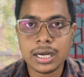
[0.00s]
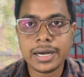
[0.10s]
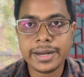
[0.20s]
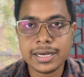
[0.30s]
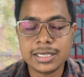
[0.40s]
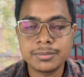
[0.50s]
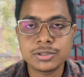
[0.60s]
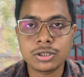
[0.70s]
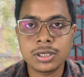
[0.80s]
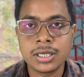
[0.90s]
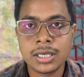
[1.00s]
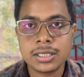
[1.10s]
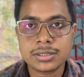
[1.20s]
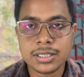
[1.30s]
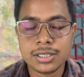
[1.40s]
আর একটি বিষয়
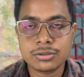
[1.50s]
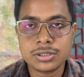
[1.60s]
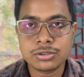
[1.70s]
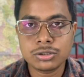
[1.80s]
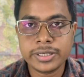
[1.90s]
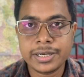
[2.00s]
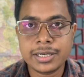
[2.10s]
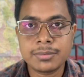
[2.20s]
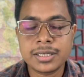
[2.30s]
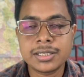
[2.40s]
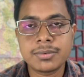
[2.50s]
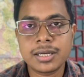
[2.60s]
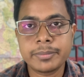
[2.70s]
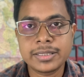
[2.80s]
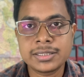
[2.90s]
সেটা হচ্ছে যদি এঁটেল মাটির ভাগ
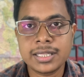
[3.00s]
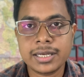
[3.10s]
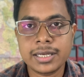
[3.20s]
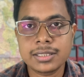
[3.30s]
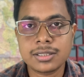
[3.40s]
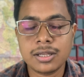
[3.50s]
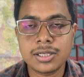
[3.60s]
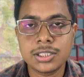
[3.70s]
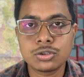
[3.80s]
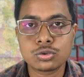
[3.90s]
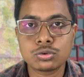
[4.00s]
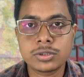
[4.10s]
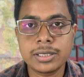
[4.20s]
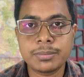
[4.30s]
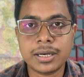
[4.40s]
বেশি থাকে তাহলে কিন্তু
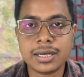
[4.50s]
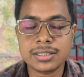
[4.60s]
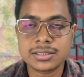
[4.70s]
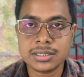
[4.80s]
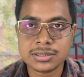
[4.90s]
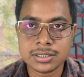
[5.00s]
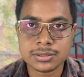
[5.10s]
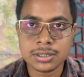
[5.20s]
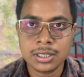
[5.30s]
শুকিয়ে ফাটার চান্সেস